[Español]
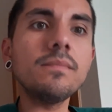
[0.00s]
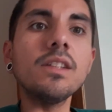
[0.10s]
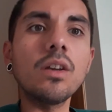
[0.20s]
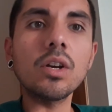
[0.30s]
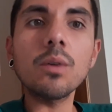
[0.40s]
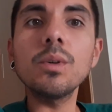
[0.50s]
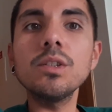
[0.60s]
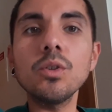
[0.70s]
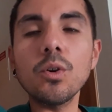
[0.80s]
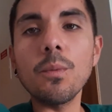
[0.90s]
y ahora
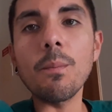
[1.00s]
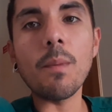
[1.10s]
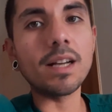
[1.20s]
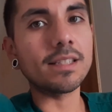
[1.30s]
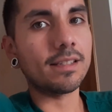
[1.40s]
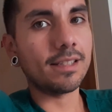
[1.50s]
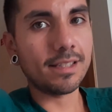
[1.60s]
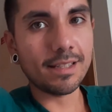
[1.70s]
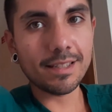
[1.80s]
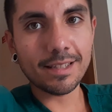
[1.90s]
cuento con más
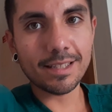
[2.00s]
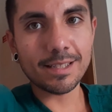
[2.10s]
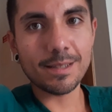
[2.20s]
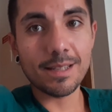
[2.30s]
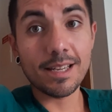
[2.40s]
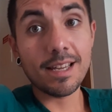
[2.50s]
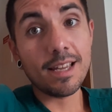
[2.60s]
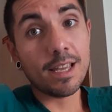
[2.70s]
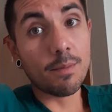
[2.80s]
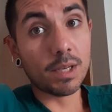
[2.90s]
antecedentes
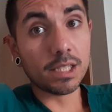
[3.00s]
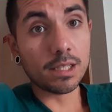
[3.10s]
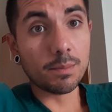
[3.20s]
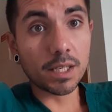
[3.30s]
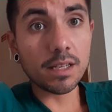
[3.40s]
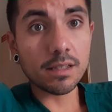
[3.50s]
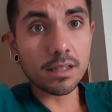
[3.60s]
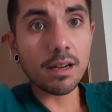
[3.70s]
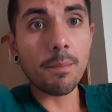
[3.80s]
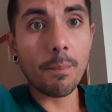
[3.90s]
y más
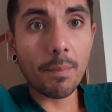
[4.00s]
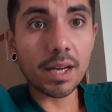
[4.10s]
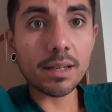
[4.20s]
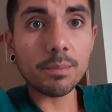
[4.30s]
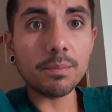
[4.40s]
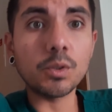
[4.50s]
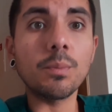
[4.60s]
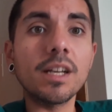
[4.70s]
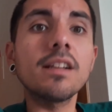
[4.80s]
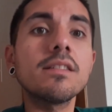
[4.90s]
experiencia para
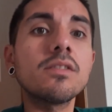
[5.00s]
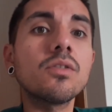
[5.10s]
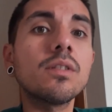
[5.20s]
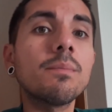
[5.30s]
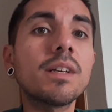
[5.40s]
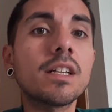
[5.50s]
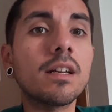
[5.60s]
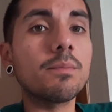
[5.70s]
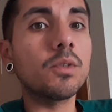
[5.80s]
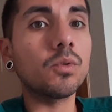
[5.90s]
tomar la decisión de
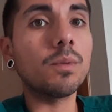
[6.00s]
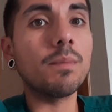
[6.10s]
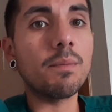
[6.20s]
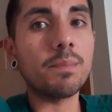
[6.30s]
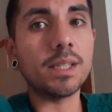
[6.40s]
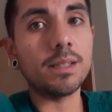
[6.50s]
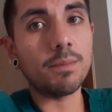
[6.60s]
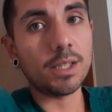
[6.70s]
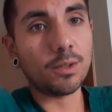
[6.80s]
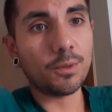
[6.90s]
embarcarme o no en mi
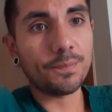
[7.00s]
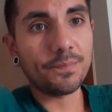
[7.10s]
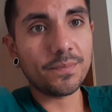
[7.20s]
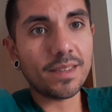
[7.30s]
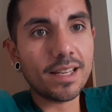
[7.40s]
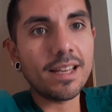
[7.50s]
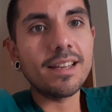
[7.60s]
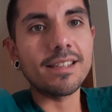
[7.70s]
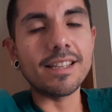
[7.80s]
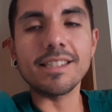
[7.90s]
emprendimiento,
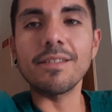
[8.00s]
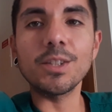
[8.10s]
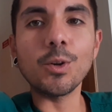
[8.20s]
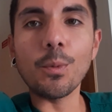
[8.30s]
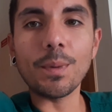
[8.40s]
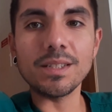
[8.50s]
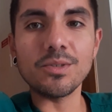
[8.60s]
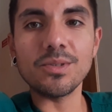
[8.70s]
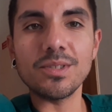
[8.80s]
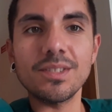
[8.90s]
ya sabiendo los
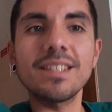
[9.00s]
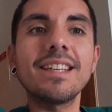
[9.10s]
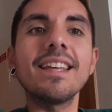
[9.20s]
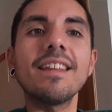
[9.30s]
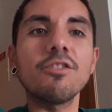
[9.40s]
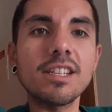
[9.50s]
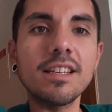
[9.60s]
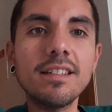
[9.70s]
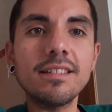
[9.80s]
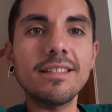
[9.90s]
pasos que debo
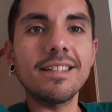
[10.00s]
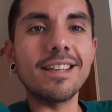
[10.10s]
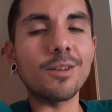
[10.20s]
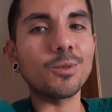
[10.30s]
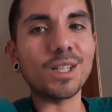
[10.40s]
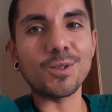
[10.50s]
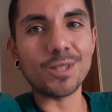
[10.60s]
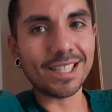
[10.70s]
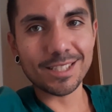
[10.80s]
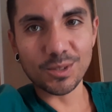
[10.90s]
seguir y algunas
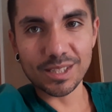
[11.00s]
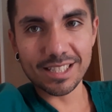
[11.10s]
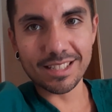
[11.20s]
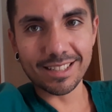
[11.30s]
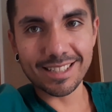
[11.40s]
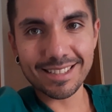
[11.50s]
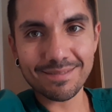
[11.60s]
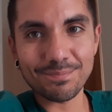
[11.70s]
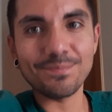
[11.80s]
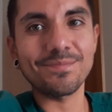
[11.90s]
cosas que son necesarias.
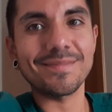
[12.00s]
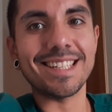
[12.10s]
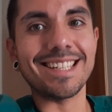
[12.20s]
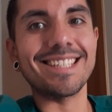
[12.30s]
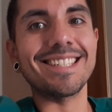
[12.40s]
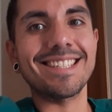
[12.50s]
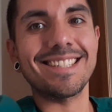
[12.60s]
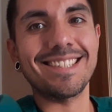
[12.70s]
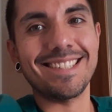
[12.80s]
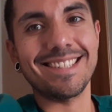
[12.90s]
Gracias.